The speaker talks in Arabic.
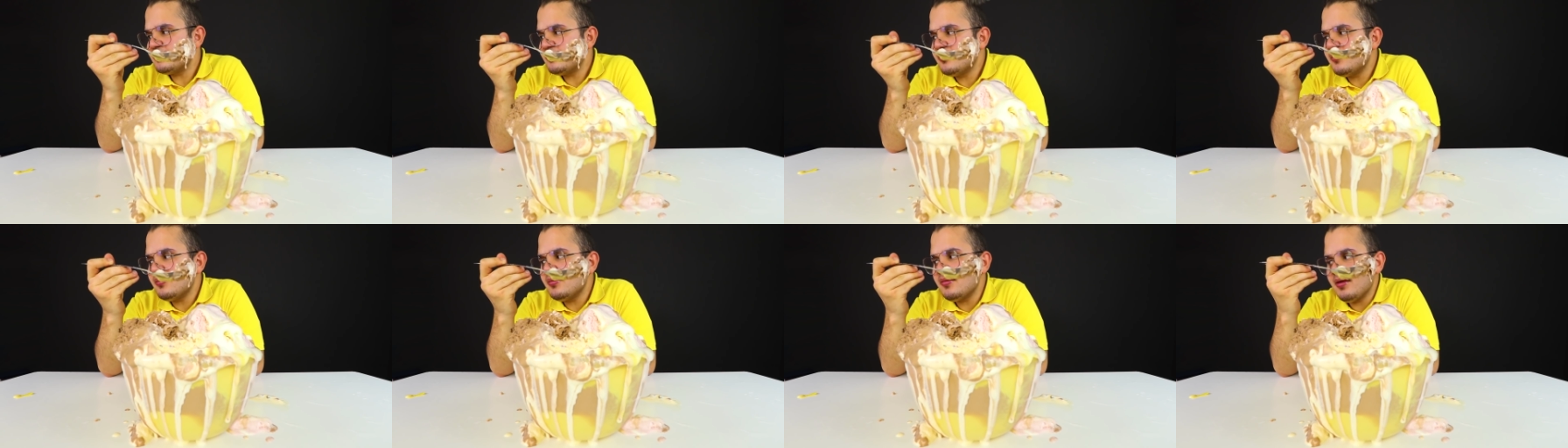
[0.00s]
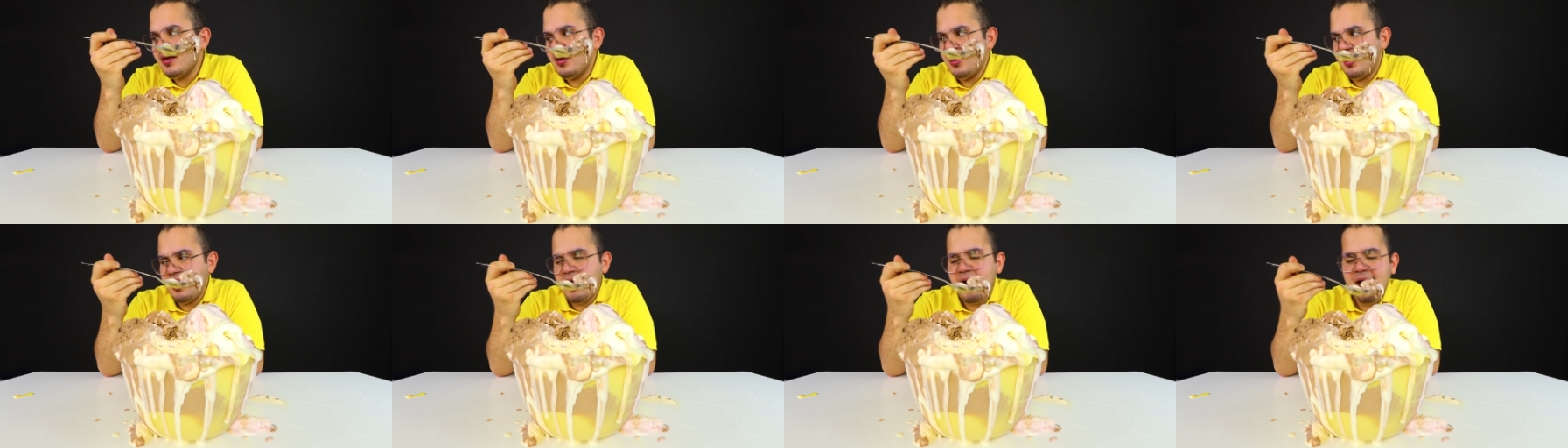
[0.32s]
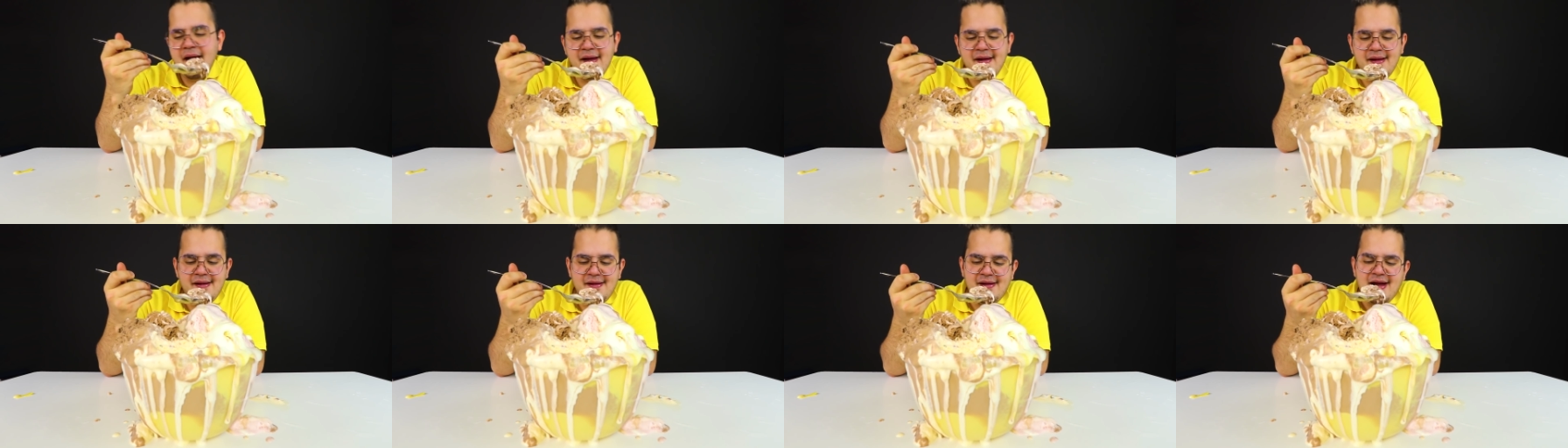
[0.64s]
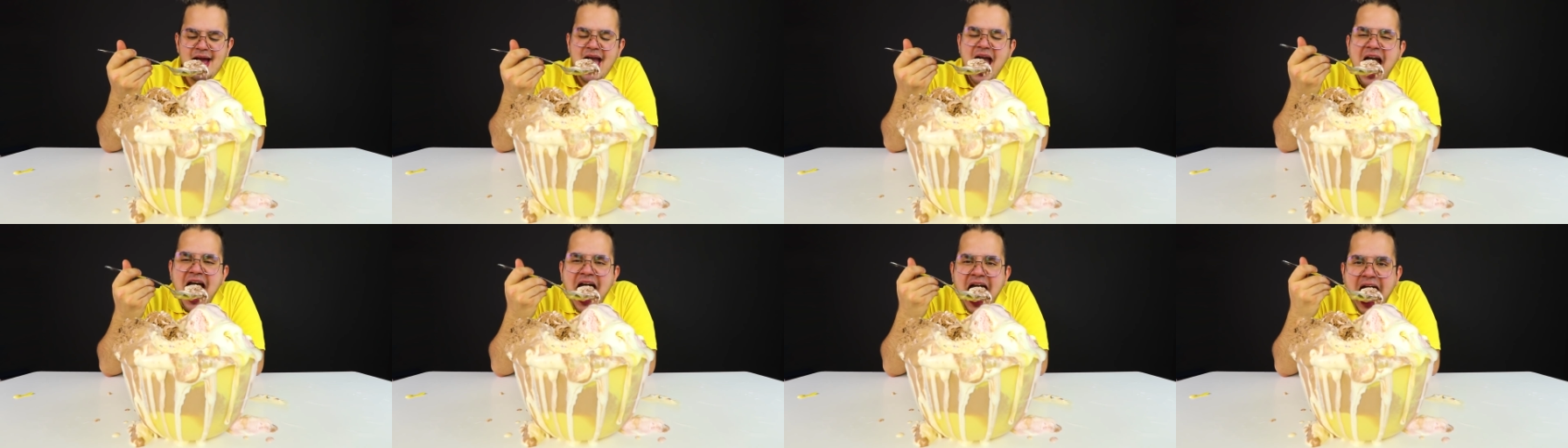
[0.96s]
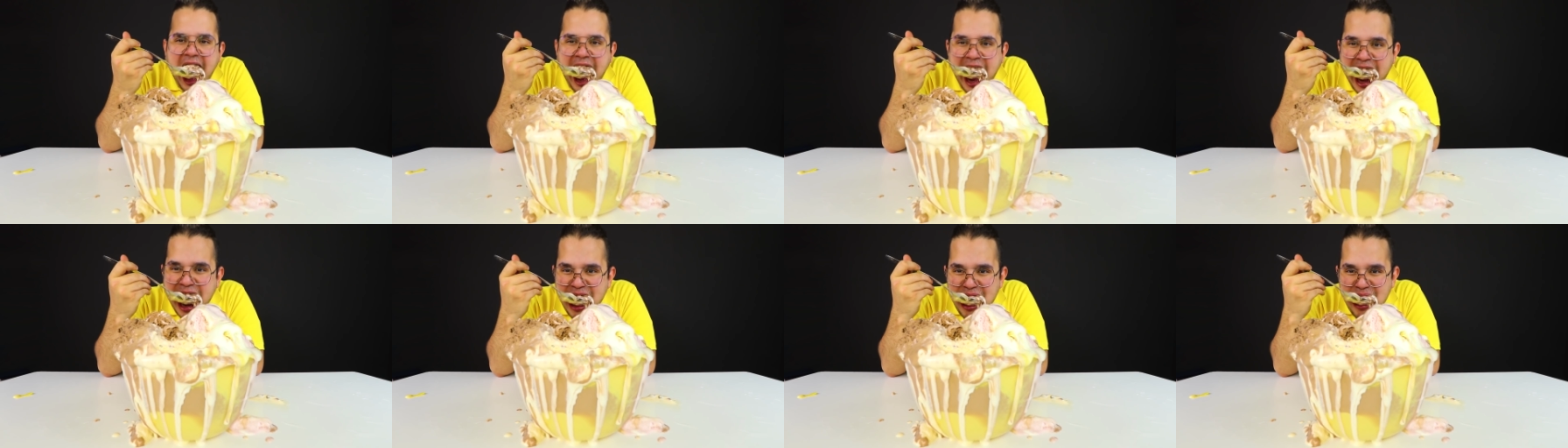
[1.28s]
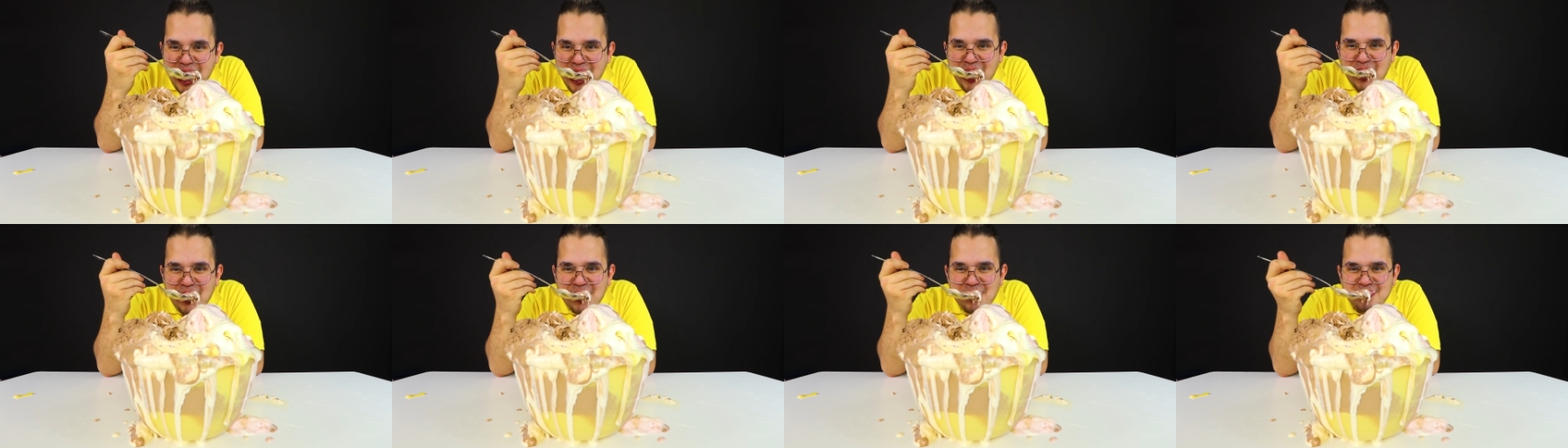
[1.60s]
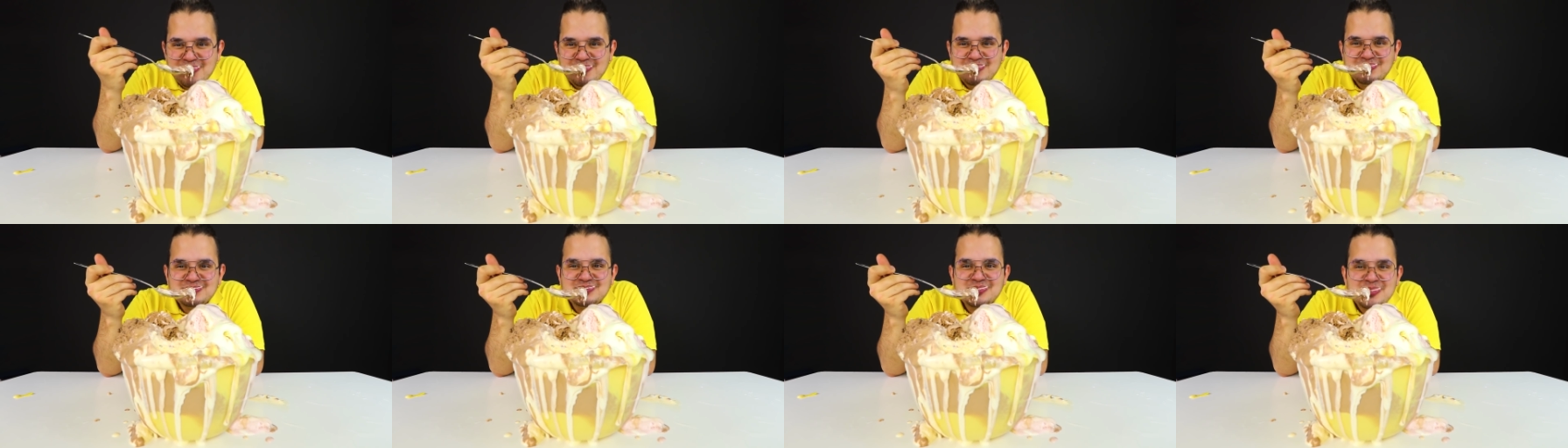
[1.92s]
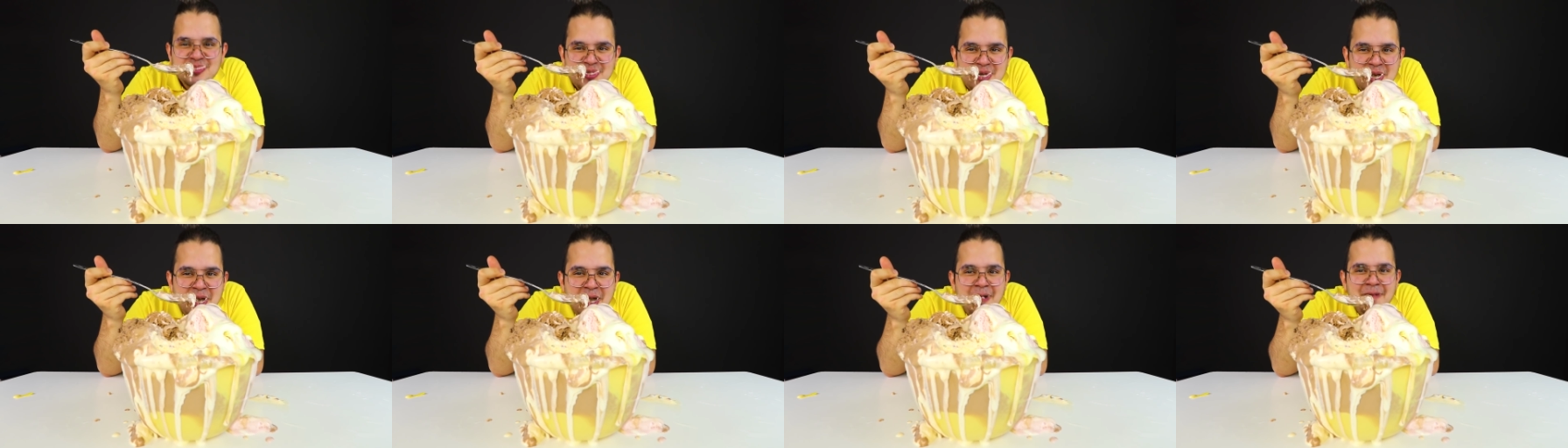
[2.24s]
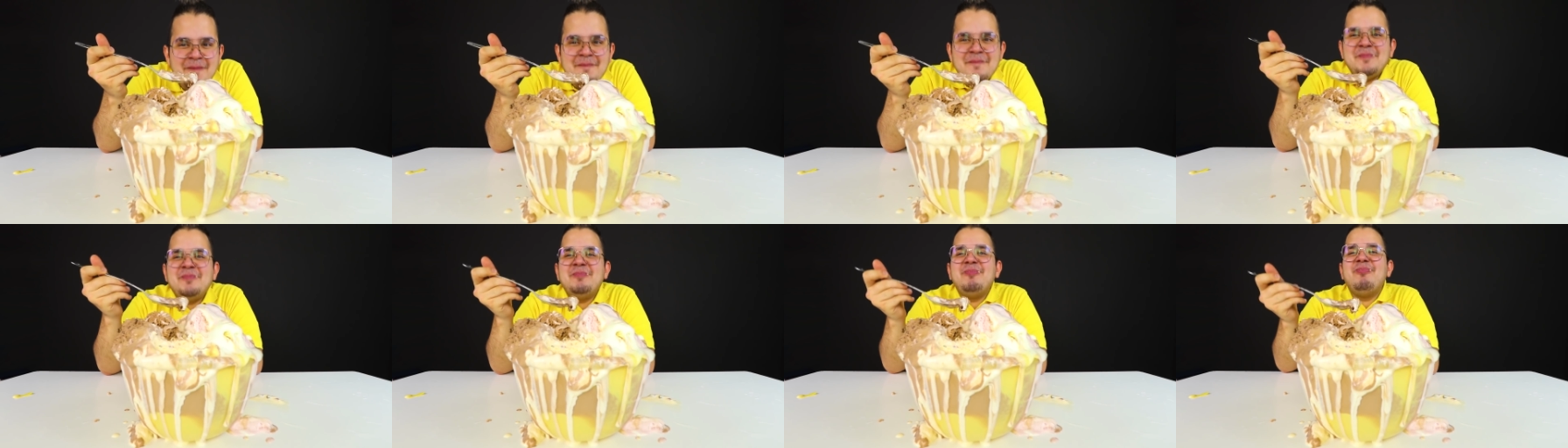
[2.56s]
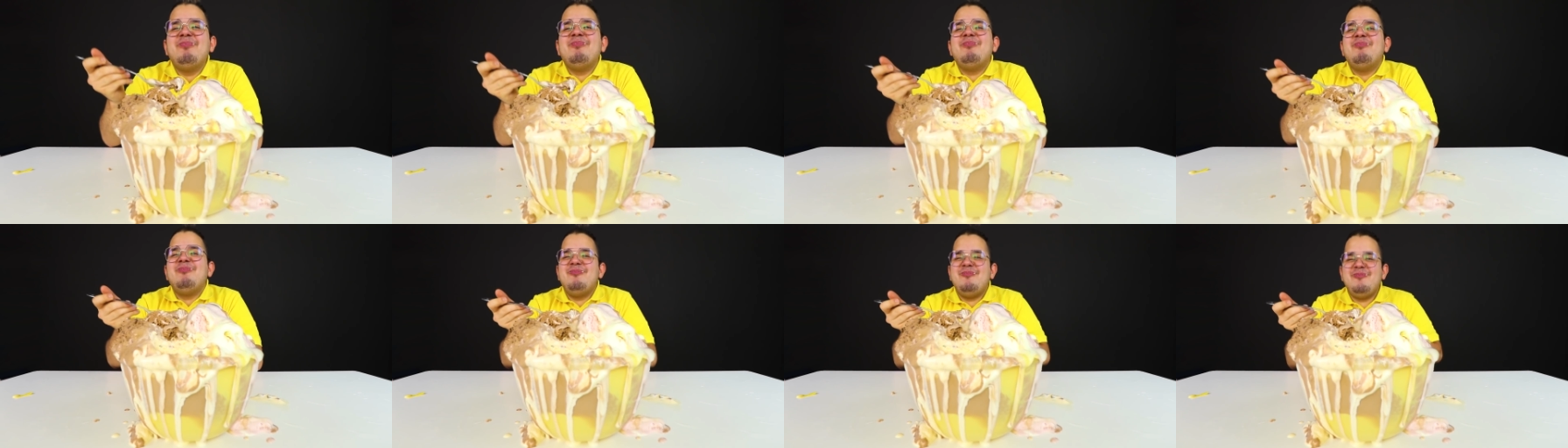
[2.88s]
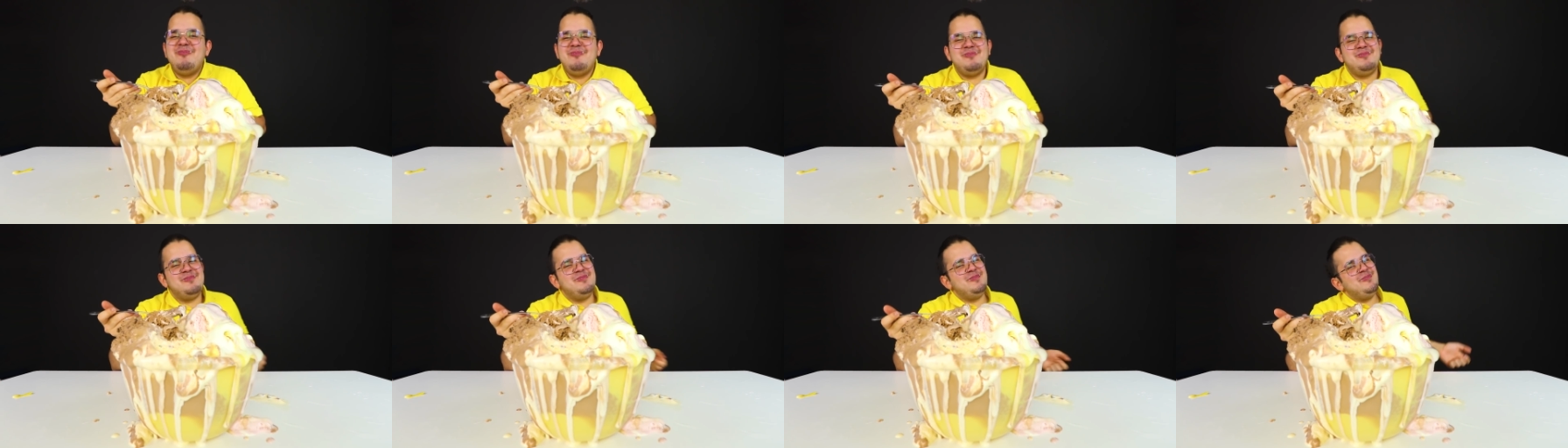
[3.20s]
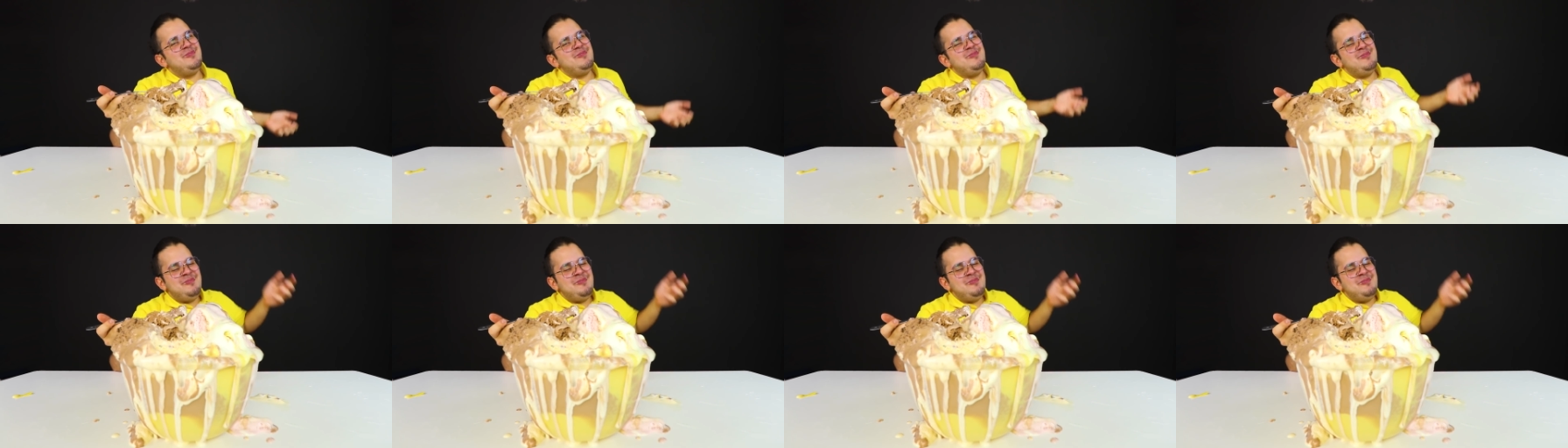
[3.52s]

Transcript: صحيح ليش تسالني يعني انا اخش انا